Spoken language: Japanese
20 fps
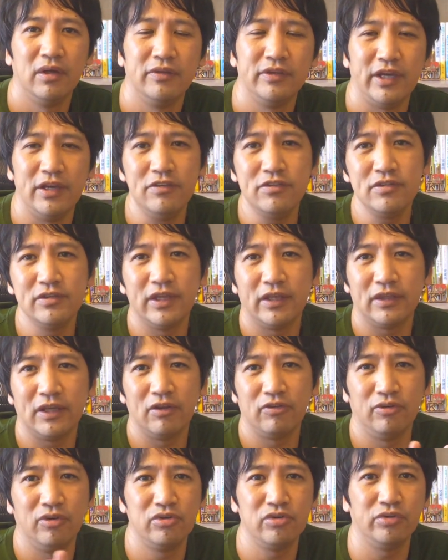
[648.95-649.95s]
でいつになった
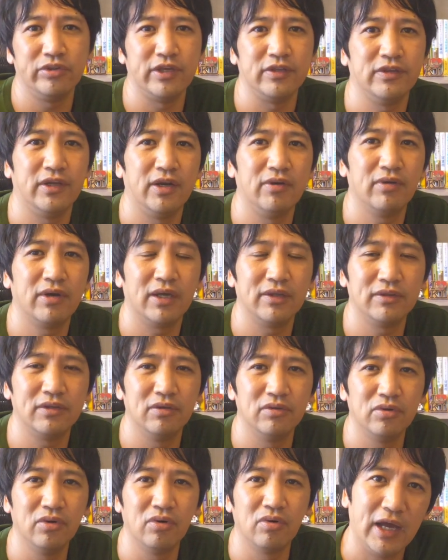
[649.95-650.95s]
らその招待されるかって
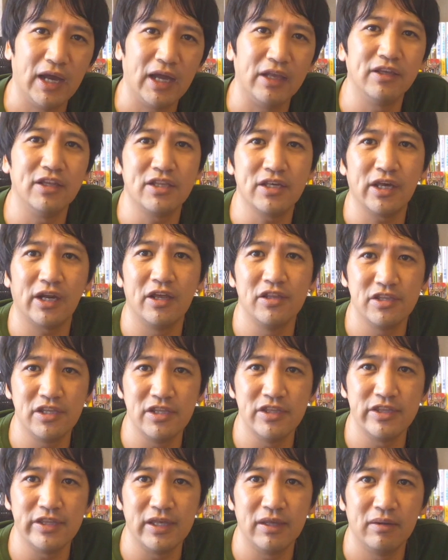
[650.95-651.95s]
いうと半日から
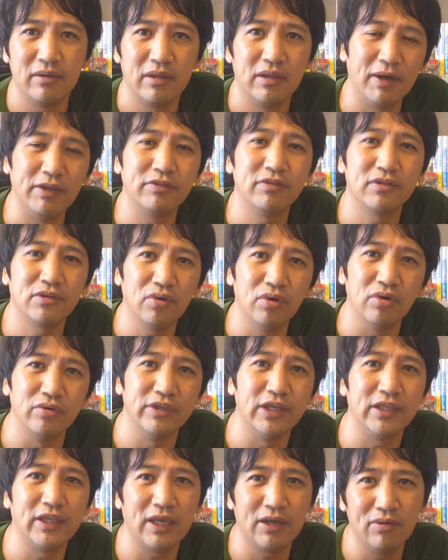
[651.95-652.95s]
1日待つと
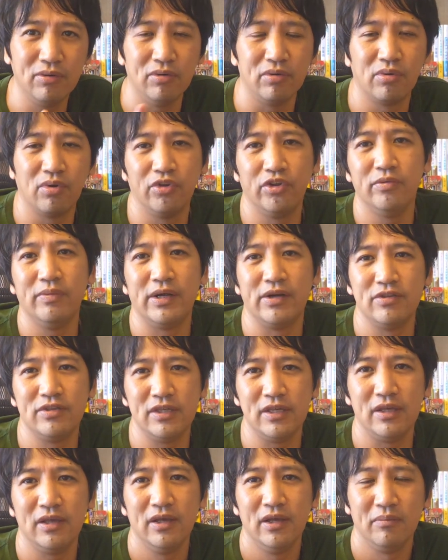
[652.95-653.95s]
出てくることもある
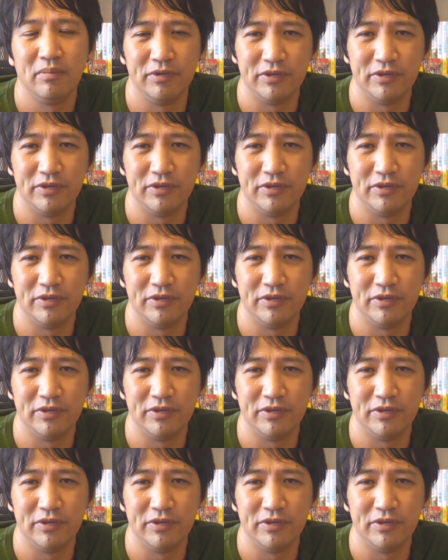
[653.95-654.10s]
し